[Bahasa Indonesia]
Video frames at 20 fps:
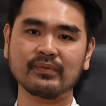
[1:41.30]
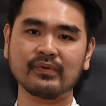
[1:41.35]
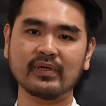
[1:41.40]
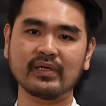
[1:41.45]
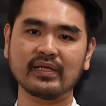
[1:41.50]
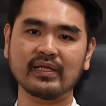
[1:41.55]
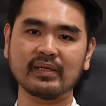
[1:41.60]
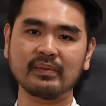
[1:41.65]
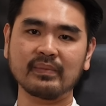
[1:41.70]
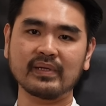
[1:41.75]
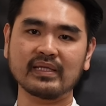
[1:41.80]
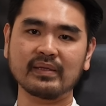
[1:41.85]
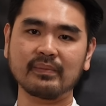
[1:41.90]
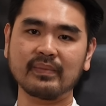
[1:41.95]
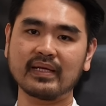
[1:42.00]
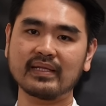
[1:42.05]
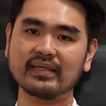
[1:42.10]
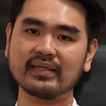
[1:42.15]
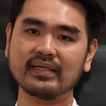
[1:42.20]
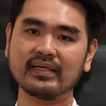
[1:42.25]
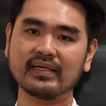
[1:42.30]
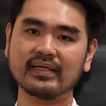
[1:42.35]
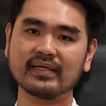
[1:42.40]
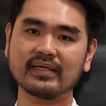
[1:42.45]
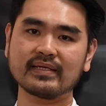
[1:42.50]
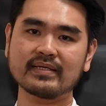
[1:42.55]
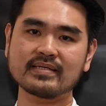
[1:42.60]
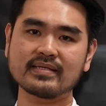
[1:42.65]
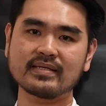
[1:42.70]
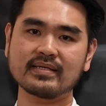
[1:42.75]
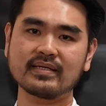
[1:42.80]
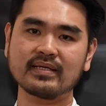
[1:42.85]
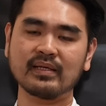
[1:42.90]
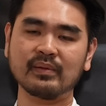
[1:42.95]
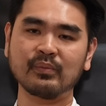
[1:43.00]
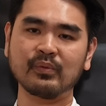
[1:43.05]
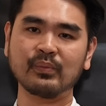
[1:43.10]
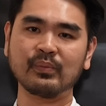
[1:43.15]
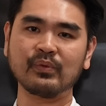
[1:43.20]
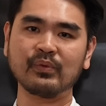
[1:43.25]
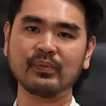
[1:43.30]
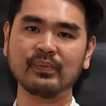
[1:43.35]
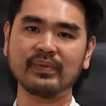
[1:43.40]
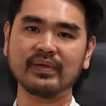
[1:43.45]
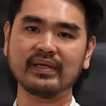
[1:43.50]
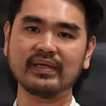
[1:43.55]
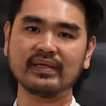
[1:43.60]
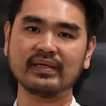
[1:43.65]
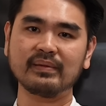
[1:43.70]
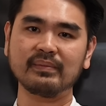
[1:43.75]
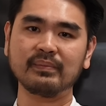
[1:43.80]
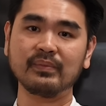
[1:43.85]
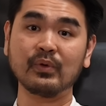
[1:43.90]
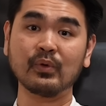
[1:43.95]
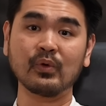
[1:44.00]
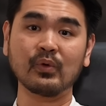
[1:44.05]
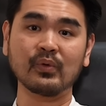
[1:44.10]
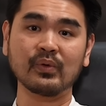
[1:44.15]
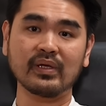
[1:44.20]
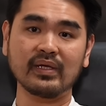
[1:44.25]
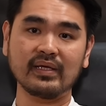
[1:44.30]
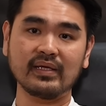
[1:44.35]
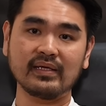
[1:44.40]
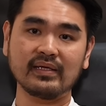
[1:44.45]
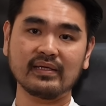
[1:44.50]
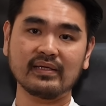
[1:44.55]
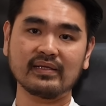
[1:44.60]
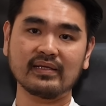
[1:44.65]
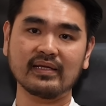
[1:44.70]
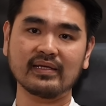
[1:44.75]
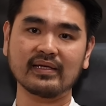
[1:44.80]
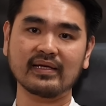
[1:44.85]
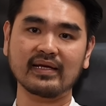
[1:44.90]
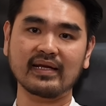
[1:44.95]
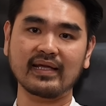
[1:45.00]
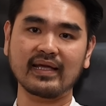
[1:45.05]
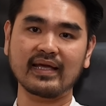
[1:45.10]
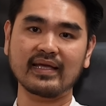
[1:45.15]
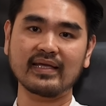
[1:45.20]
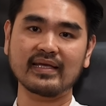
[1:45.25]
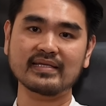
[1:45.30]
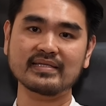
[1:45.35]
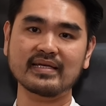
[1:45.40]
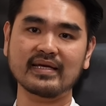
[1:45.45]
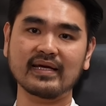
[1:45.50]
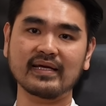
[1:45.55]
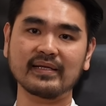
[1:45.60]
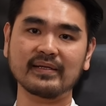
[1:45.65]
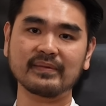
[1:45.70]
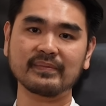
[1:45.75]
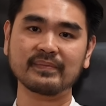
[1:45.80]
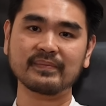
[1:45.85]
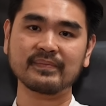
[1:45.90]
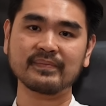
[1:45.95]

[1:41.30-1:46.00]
Mulai dari matematik, ilmu bumi, biologi, dan kerekayasaan.